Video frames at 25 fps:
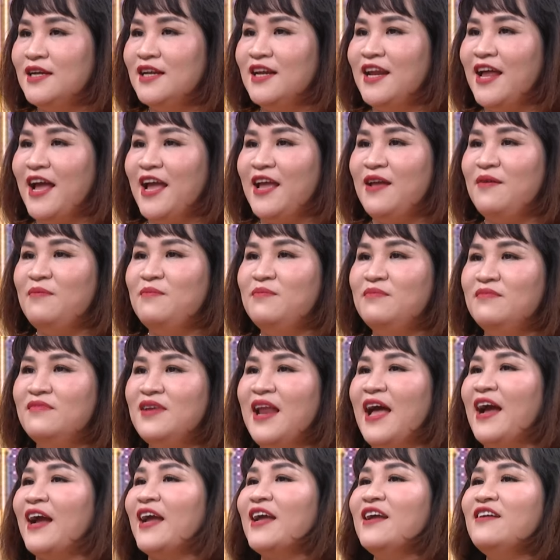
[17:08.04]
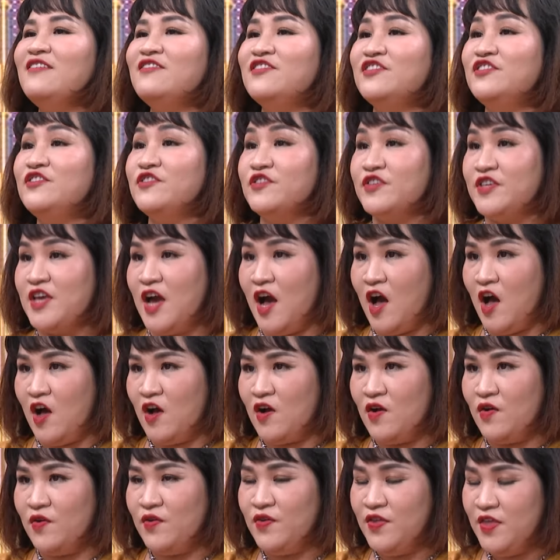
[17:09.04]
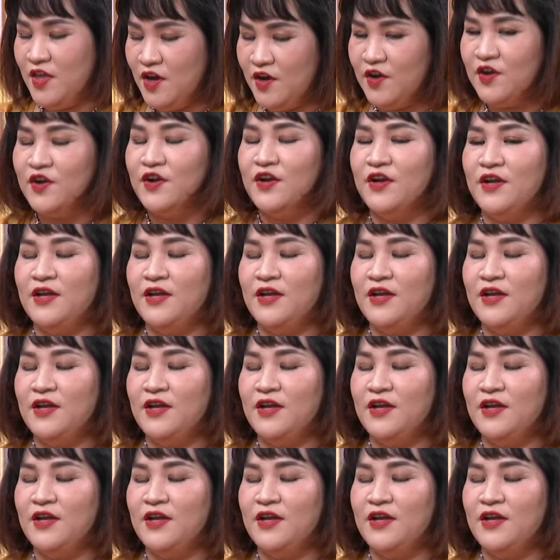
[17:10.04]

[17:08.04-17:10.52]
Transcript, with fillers: là em là cái người được chọn nhưng